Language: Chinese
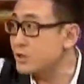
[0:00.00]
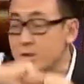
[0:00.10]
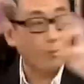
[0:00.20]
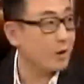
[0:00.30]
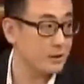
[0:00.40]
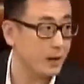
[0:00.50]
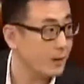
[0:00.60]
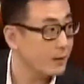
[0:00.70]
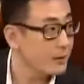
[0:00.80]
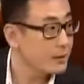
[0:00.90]
七里咔
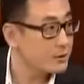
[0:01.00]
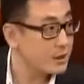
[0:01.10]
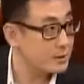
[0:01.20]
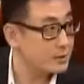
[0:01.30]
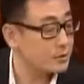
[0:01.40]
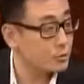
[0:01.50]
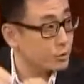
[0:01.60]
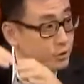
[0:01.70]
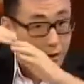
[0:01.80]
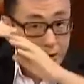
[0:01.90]
嚓”，嗯，这次
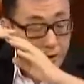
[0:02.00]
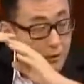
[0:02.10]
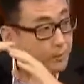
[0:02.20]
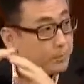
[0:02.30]
说是